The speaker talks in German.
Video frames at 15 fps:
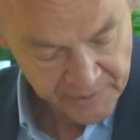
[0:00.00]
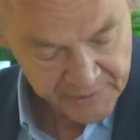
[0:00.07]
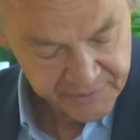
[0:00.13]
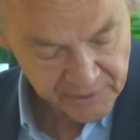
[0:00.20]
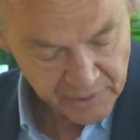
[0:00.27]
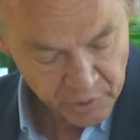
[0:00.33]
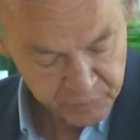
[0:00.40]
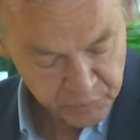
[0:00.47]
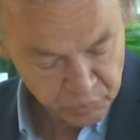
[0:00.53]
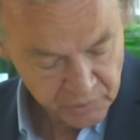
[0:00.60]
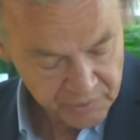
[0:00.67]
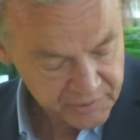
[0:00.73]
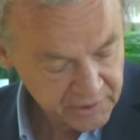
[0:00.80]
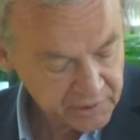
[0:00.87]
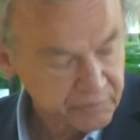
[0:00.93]
Als
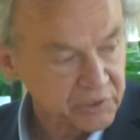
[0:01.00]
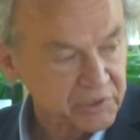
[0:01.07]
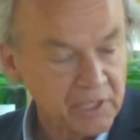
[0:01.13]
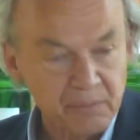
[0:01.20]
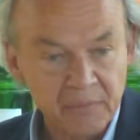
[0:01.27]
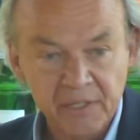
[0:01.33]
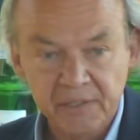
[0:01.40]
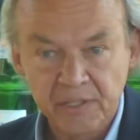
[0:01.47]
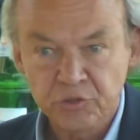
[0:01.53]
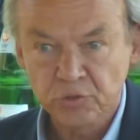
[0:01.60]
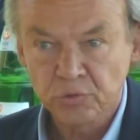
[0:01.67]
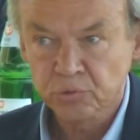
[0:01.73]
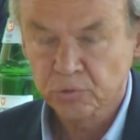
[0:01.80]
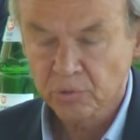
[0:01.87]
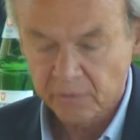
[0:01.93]
Hauptursache wird dabei der
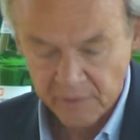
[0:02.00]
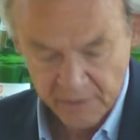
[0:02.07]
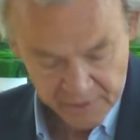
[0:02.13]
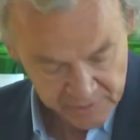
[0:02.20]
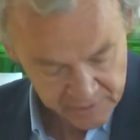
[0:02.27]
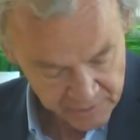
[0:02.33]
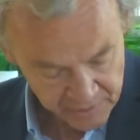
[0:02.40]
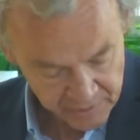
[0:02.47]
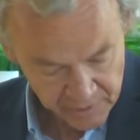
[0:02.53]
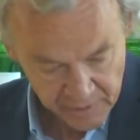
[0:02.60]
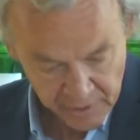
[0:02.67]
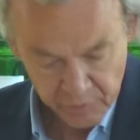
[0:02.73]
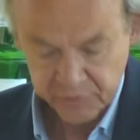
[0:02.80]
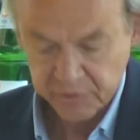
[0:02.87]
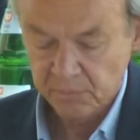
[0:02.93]
Strukturwandel
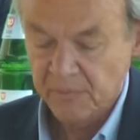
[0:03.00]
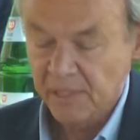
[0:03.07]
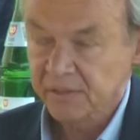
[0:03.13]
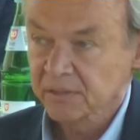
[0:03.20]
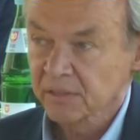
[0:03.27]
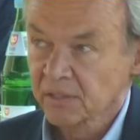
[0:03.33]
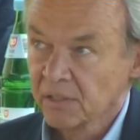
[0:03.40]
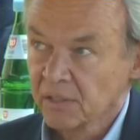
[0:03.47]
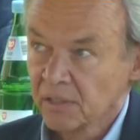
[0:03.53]
ausgemacht